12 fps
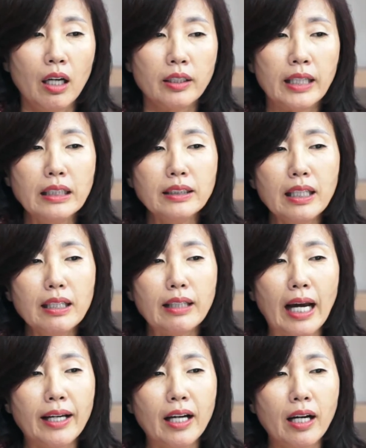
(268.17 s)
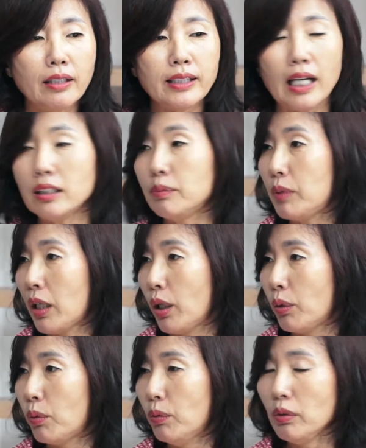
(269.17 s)
굉장히 다양한 40대가
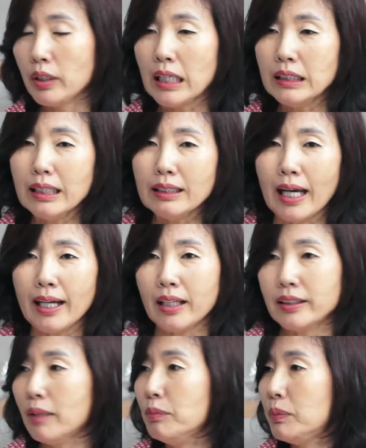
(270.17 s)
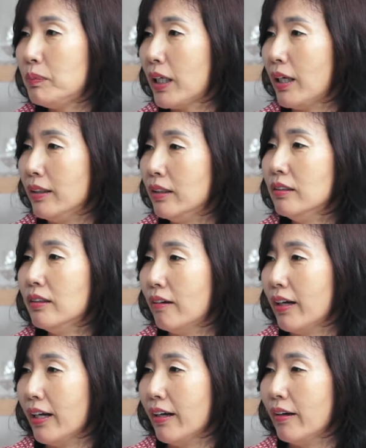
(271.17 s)
있고 굉장히 다양한 30대가 있는
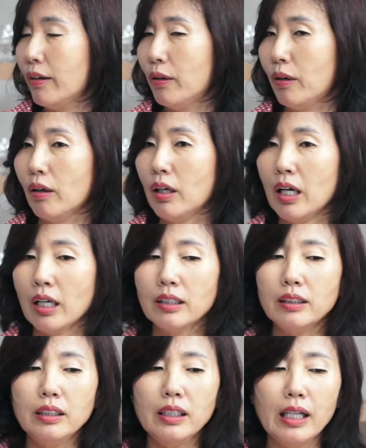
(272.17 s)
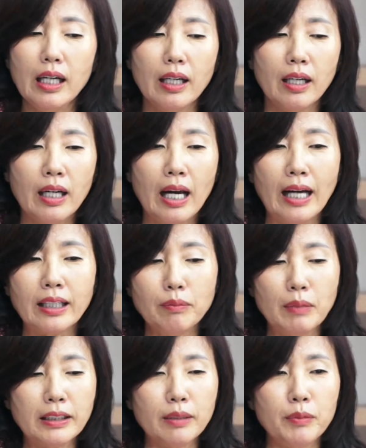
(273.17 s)
거예요. 네. 그러니까 아까
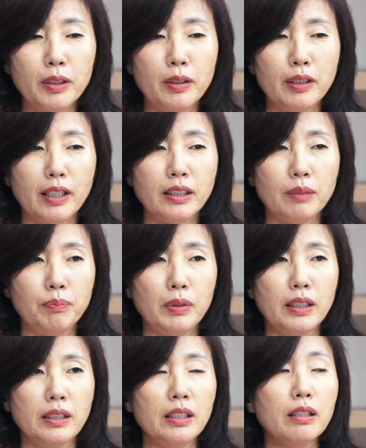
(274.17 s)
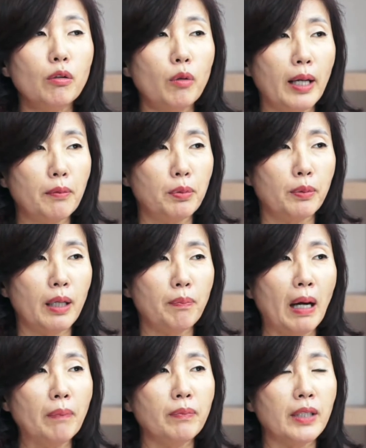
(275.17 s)
말씀드렸다시피 싱글 와이프가
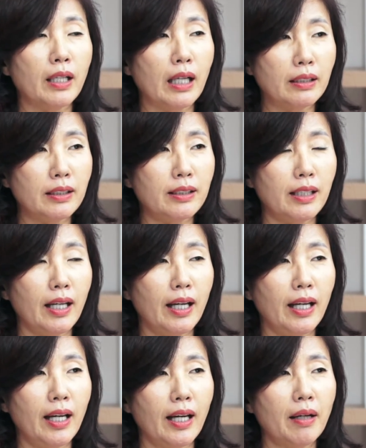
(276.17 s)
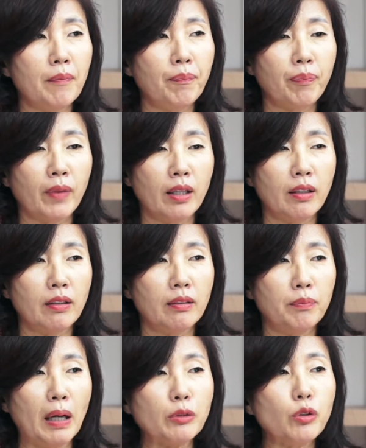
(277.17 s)
밤 11시에
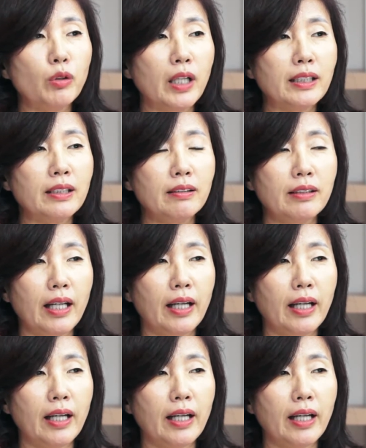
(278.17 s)
방송을 했을 때